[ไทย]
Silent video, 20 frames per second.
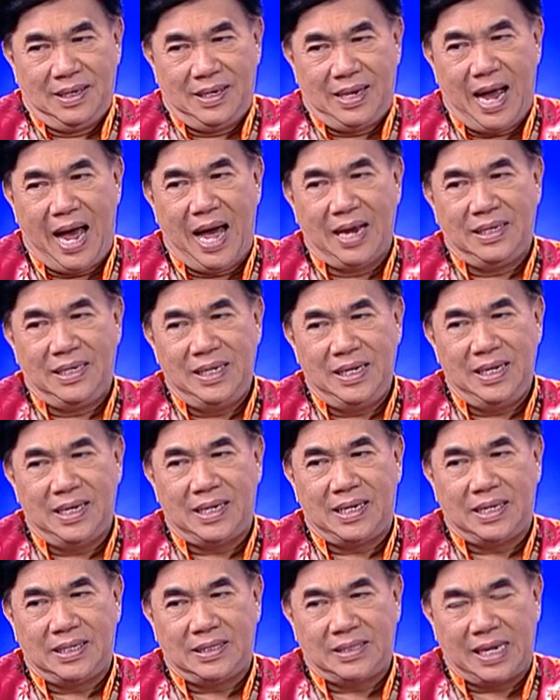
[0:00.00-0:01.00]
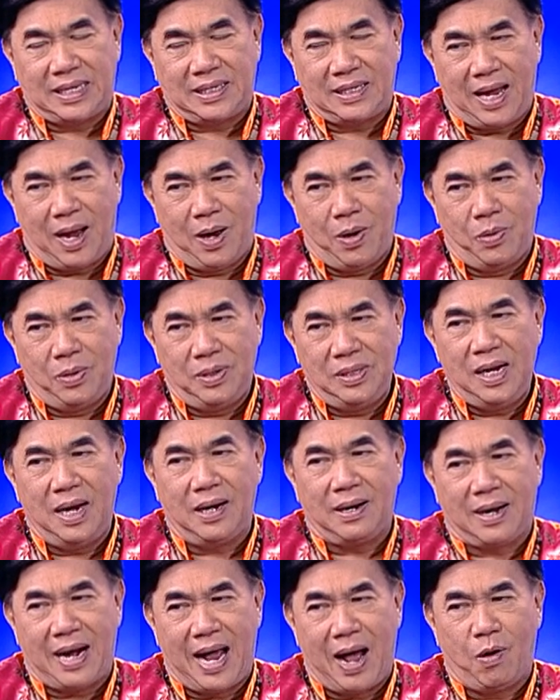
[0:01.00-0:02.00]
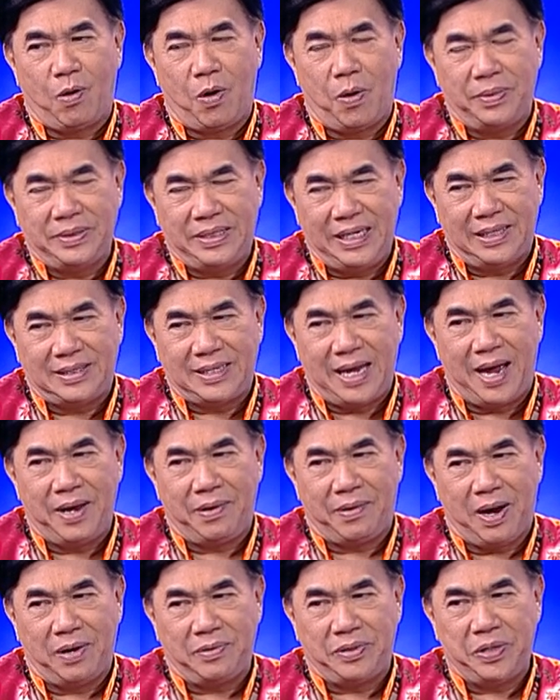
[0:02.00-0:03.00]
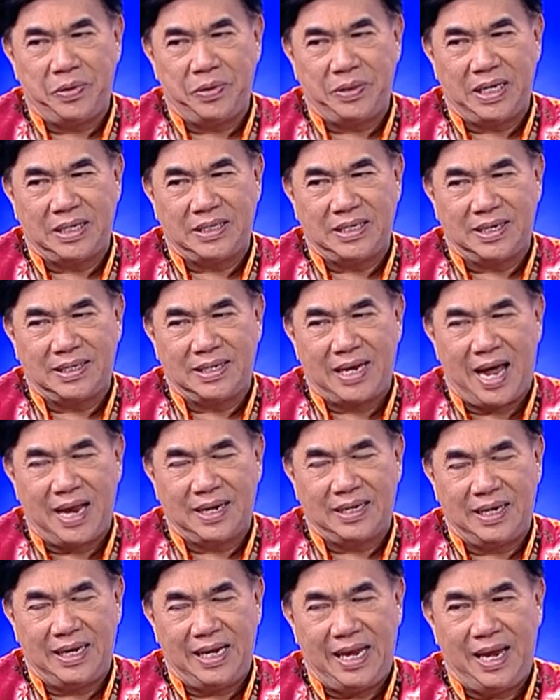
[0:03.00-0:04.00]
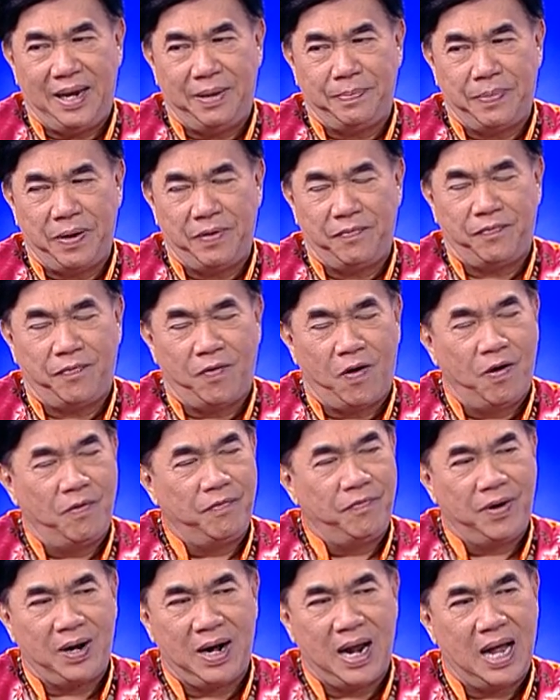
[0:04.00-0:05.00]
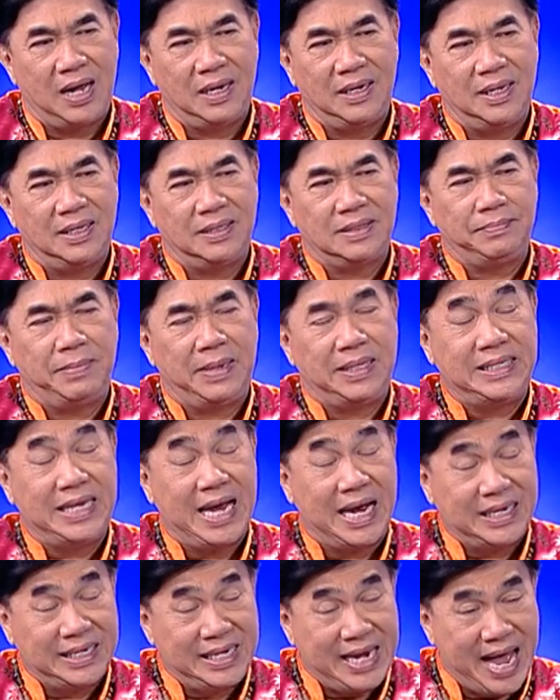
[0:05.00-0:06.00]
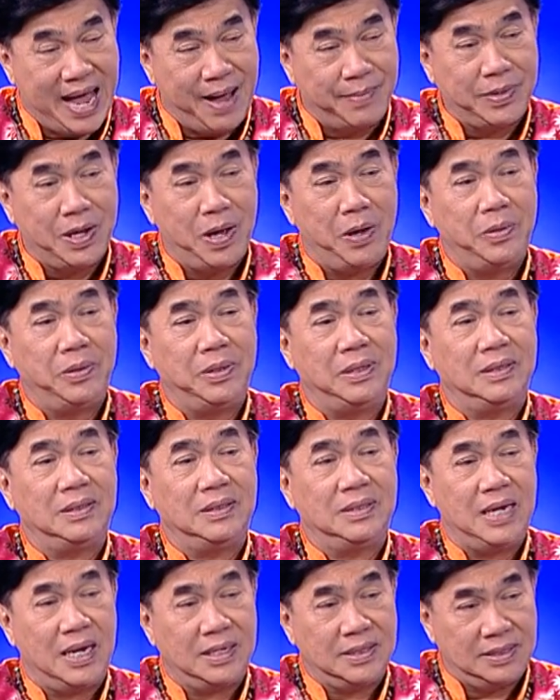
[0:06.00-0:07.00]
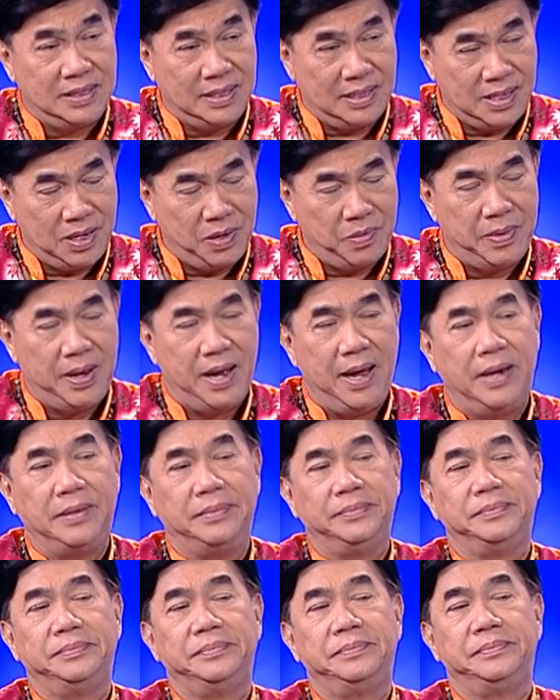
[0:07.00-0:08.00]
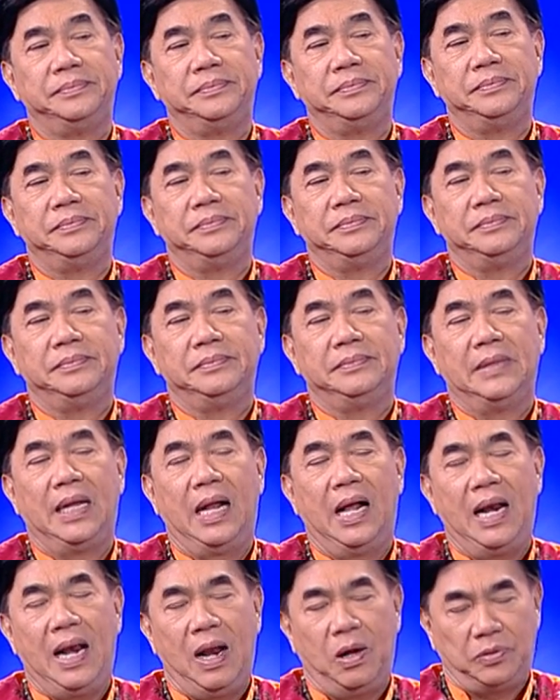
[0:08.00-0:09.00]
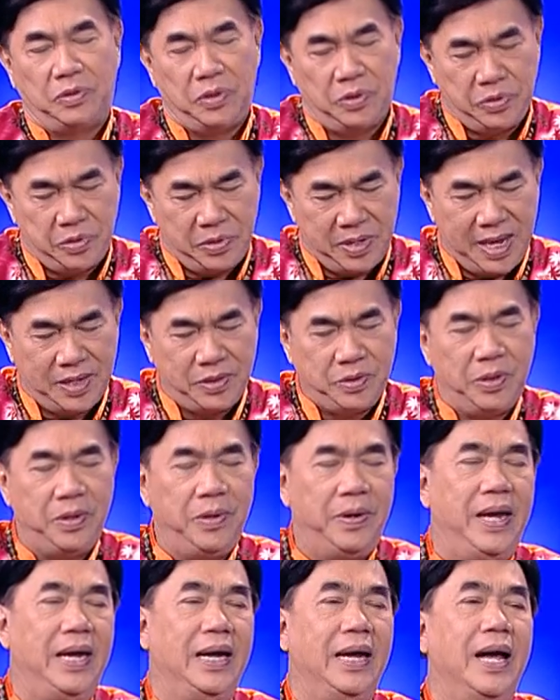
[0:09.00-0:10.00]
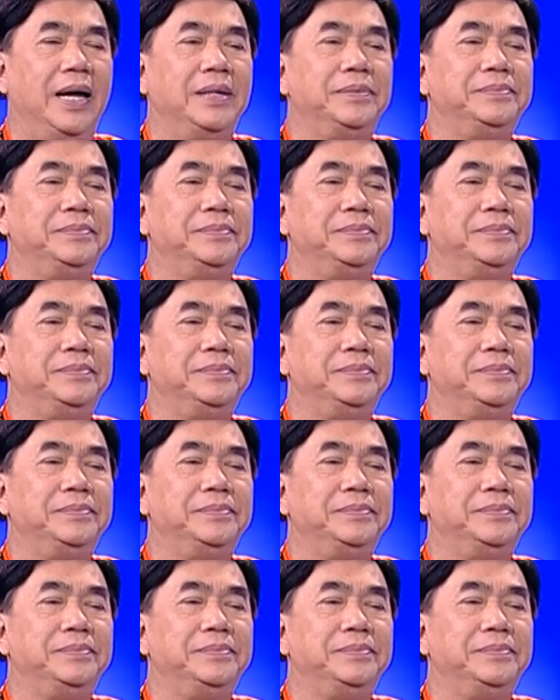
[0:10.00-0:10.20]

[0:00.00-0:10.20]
การที่เอาเรื่องราวของประเทศไทยเราที่ควรจะจัดการกันเอง ไปฟ้องฝรั่งเนี่ยมันชักน้ำเข้าลึกชักศึกเข้าบ้าน ครับ เราต้องดูแลตัวเราเองค่ะ